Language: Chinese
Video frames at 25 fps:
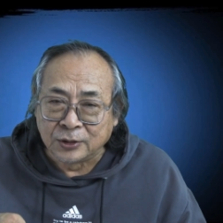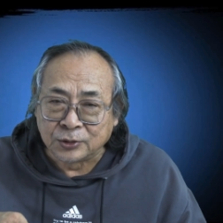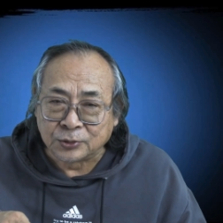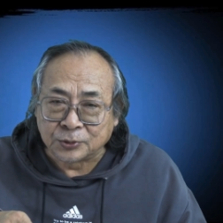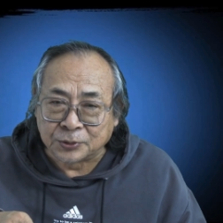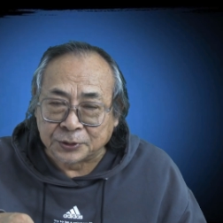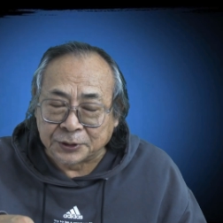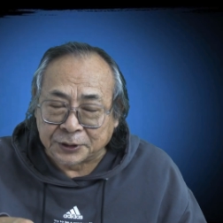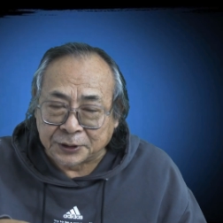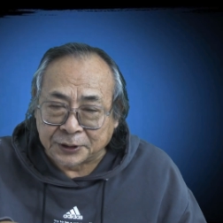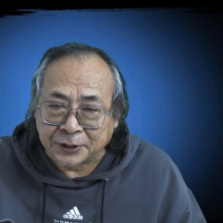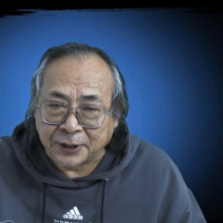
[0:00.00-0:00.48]

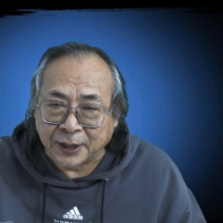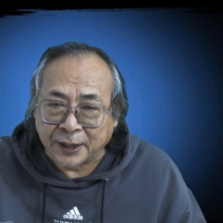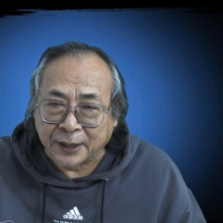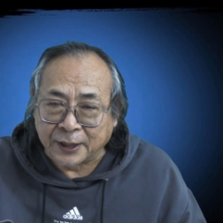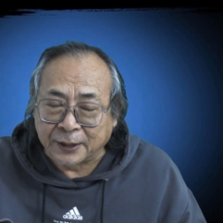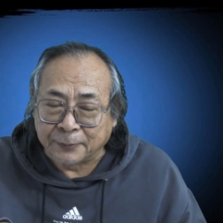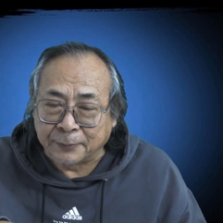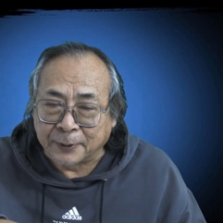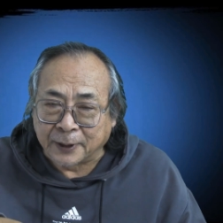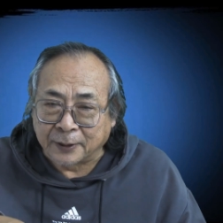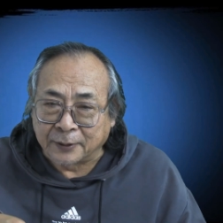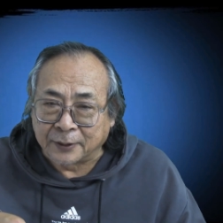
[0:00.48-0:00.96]
说你这
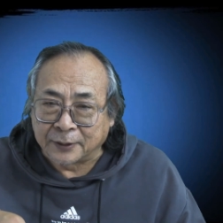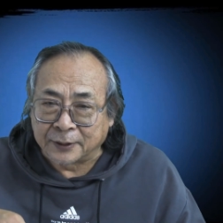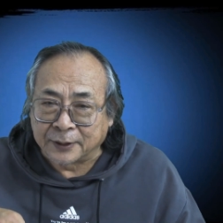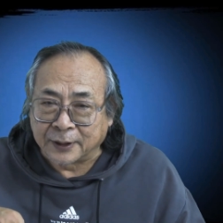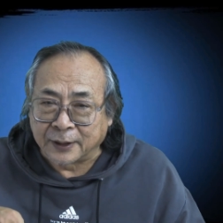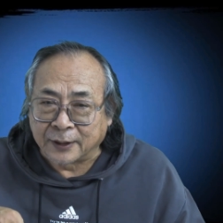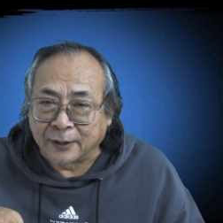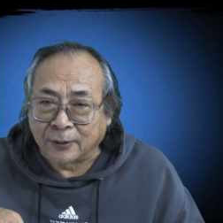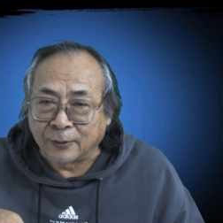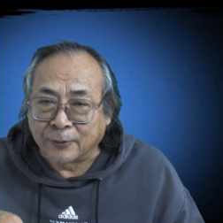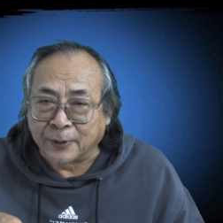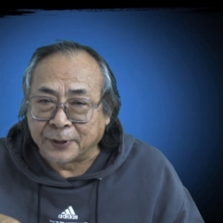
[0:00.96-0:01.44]
里边的
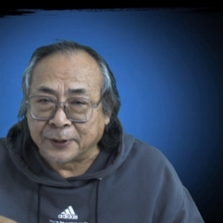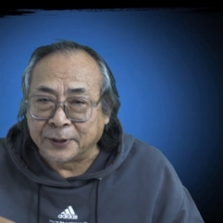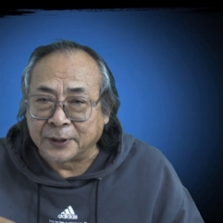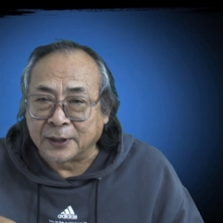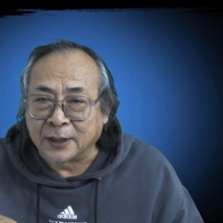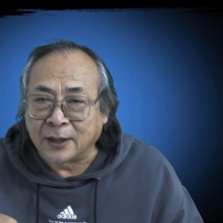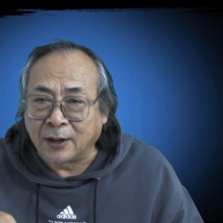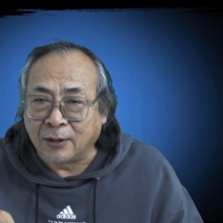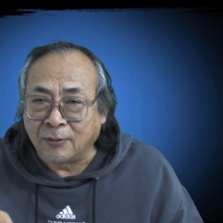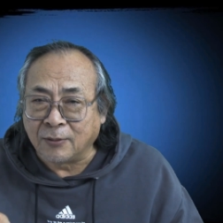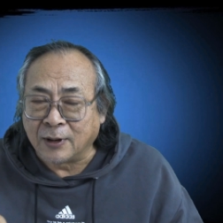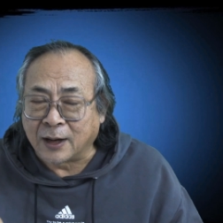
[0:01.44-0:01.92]
这个关于
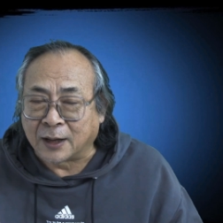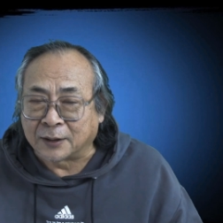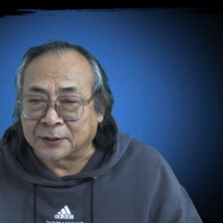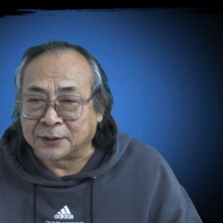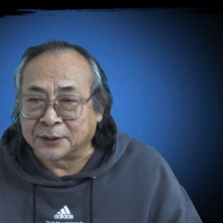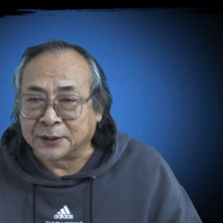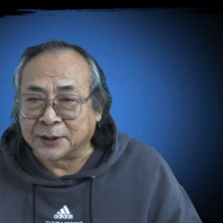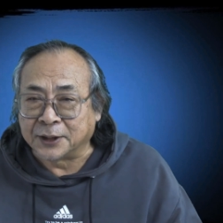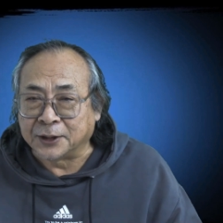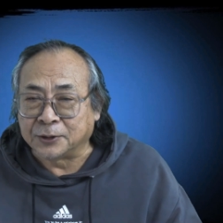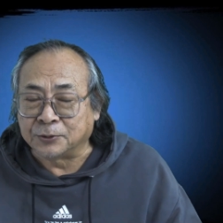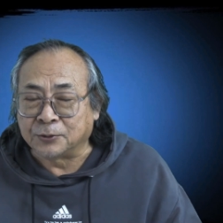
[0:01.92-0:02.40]
高岗
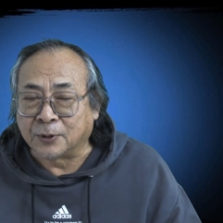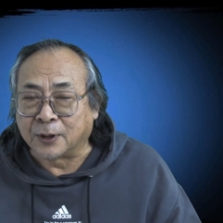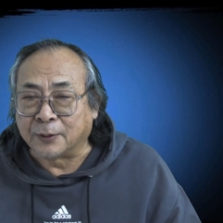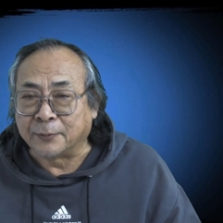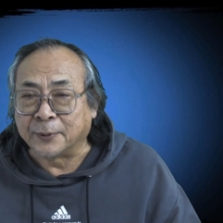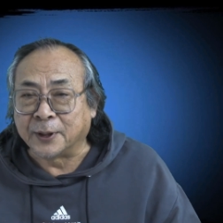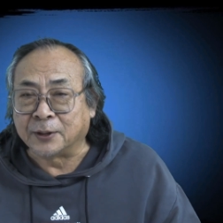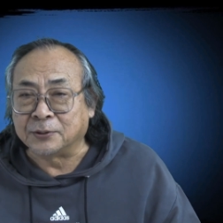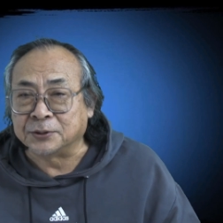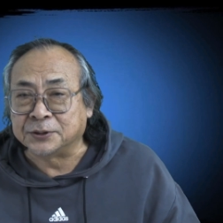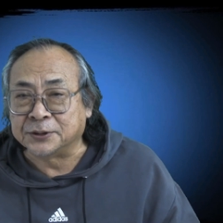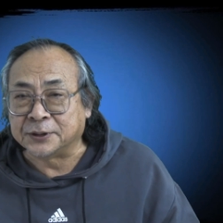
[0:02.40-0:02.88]
的那一段
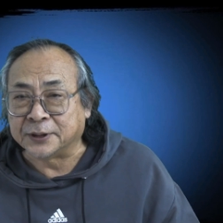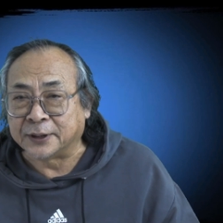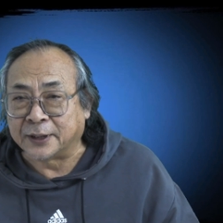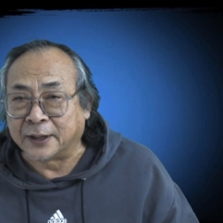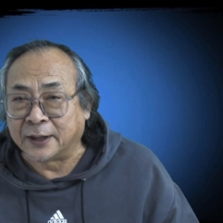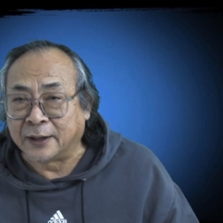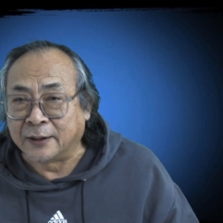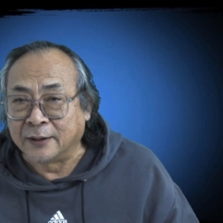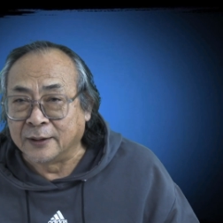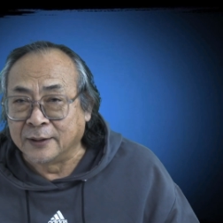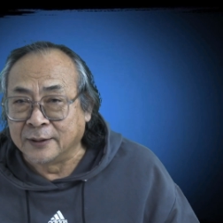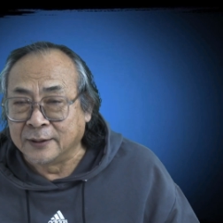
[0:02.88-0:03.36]
描写
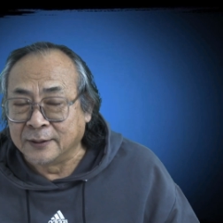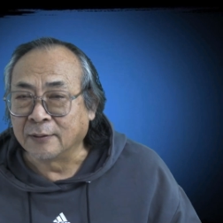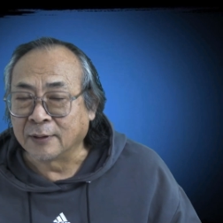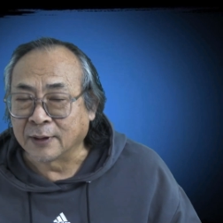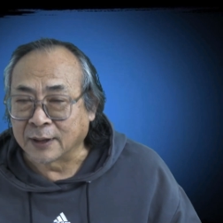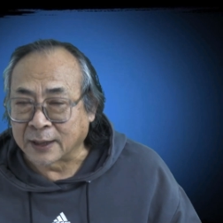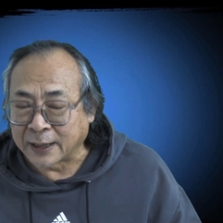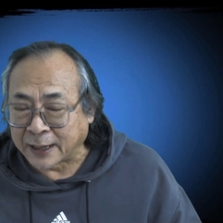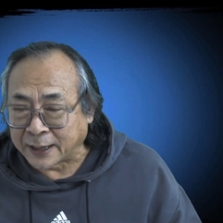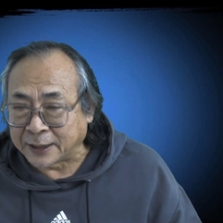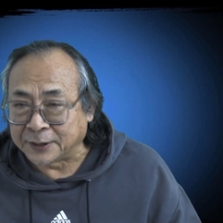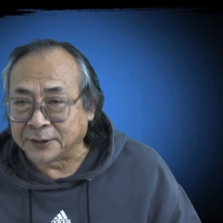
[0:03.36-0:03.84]
啊，
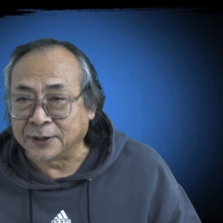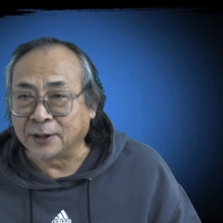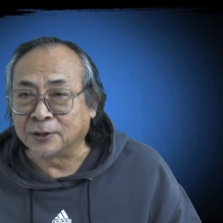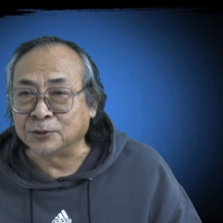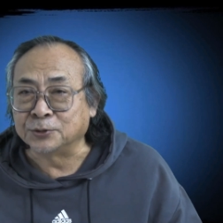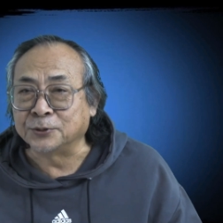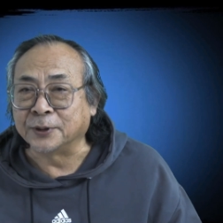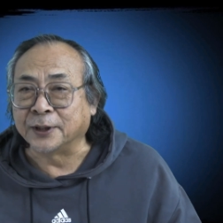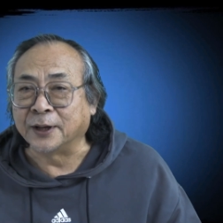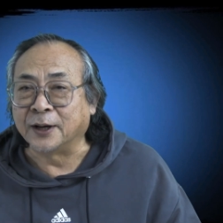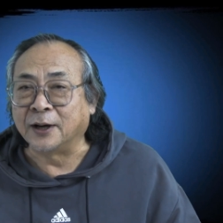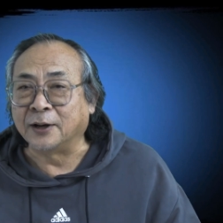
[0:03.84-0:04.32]
改掉
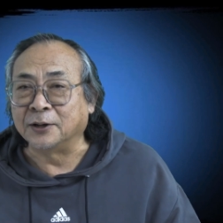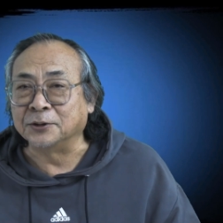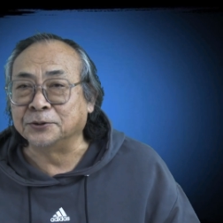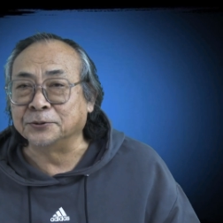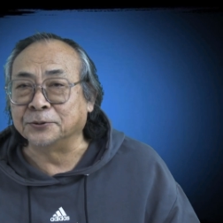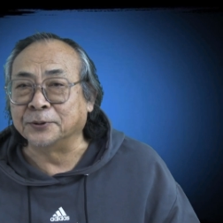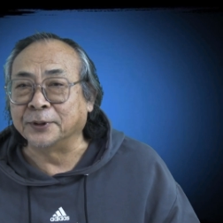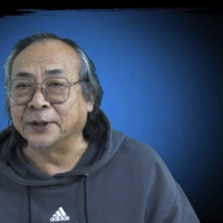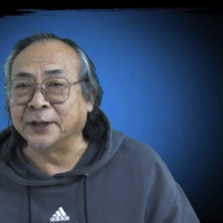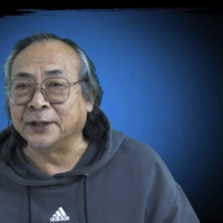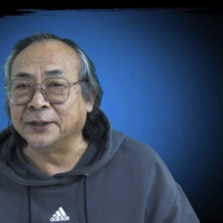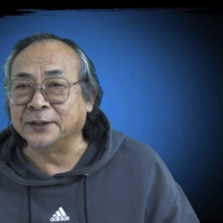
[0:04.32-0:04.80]
最好，
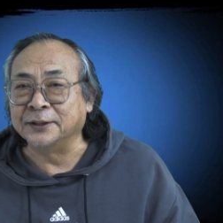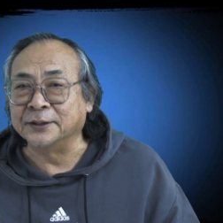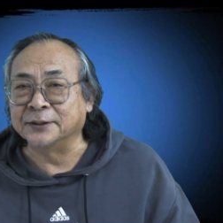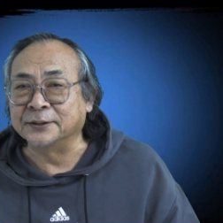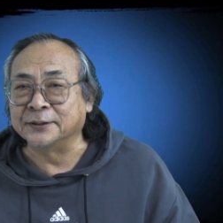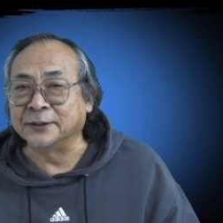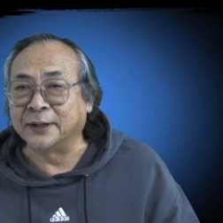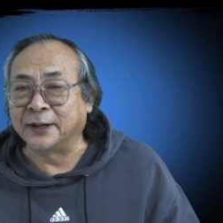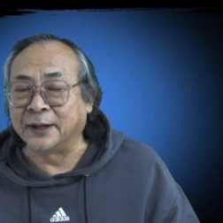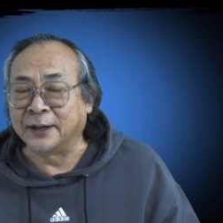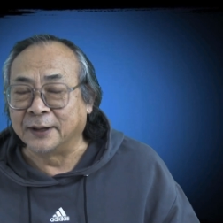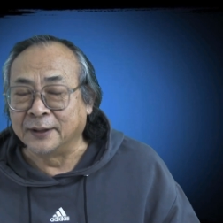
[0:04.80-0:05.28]
就是那意
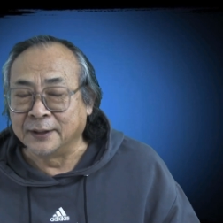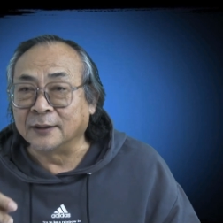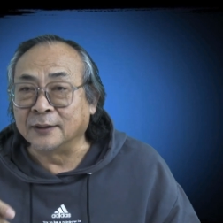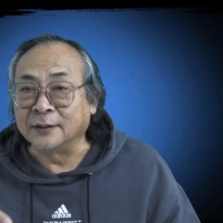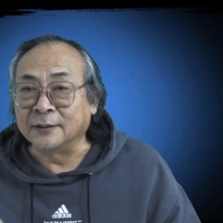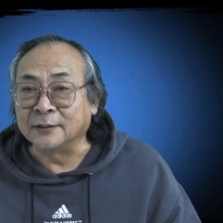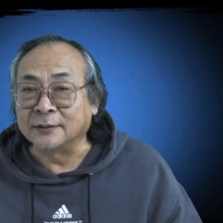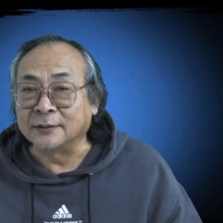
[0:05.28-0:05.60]
思啊。